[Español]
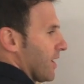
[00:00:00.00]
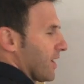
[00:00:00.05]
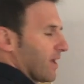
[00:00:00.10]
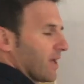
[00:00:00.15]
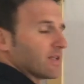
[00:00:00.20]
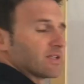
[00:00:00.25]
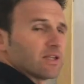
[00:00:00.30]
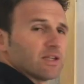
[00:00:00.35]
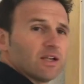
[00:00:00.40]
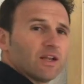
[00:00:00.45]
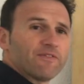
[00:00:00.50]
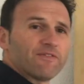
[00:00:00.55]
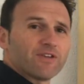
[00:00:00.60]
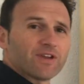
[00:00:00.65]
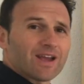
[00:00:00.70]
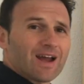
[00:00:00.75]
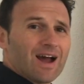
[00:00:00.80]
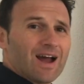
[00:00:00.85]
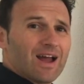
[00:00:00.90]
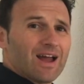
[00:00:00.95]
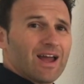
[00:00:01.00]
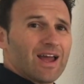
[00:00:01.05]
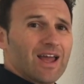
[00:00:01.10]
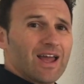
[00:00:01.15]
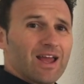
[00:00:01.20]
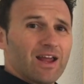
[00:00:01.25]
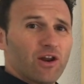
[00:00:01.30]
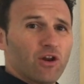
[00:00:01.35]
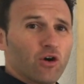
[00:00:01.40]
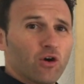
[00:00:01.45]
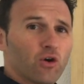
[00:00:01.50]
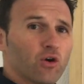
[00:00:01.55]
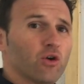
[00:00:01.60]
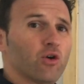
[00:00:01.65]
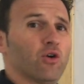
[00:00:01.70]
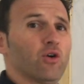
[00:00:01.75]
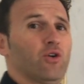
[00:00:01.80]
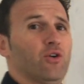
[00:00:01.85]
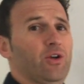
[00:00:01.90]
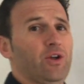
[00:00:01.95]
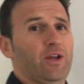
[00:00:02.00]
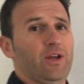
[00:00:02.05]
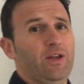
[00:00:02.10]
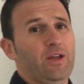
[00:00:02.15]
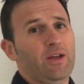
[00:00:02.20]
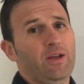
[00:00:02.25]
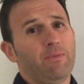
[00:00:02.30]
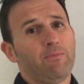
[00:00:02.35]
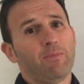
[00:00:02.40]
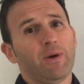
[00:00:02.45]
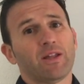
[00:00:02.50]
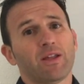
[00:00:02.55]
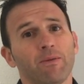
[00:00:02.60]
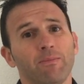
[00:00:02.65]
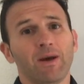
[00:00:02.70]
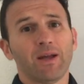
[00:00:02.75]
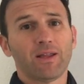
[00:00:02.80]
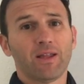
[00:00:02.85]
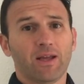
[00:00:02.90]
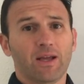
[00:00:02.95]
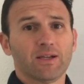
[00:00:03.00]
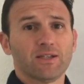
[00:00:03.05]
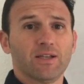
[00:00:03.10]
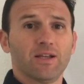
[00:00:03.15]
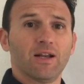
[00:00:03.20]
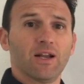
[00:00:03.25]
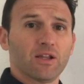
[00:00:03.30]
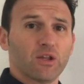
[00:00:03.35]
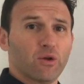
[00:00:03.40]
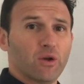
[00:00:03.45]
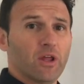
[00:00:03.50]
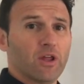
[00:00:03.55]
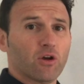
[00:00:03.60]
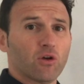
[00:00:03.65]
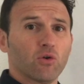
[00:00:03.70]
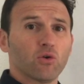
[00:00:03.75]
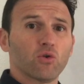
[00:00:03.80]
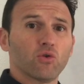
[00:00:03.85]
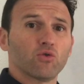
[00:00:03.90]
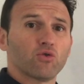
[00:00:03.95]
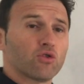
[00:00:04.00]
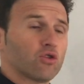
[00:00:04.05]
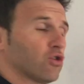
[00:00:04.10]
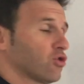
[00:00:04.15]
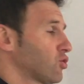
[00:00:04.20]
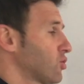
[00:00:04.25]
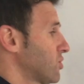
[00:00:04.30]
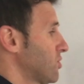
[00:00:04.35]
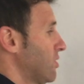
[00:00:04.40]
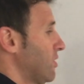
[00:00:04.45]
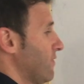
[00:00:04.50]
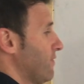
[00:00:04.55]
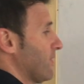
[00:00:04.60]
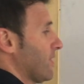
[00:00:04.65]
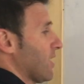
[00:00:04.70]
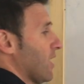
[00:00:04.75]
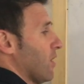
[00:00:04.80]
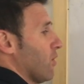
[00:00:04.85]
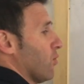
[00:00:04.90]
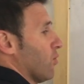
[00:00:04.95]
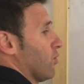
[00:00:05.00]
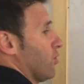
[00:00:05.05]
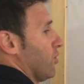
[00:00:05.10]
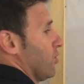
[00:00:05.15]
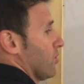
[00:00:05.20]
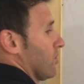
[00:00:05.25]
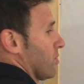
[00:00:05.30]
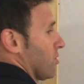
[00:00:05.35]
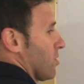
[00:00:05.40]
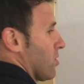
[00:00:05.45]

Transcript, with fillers: ¿Qué significa el O en matemáticas y en la teoría de conjuntos? Significa unión.